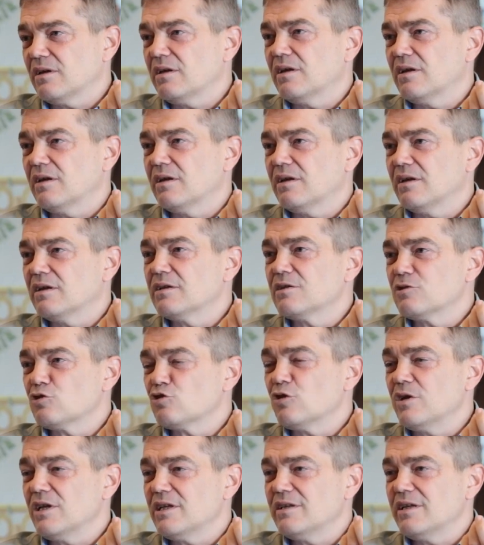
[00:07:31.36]
e,
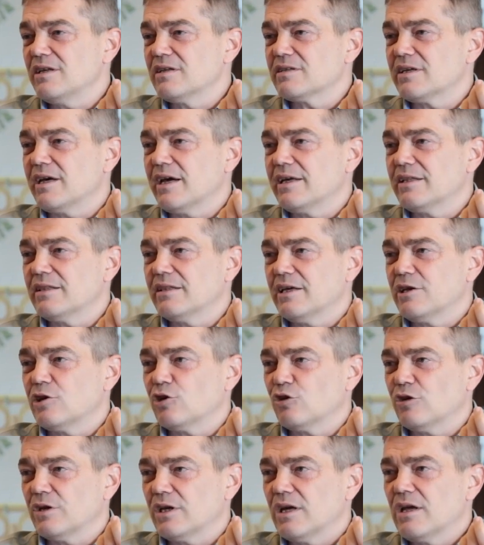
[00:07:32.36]
söylediğiniz
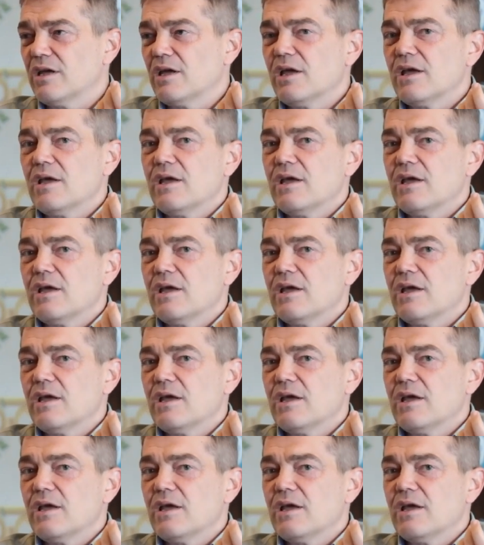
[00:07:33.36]
ayetlere göre.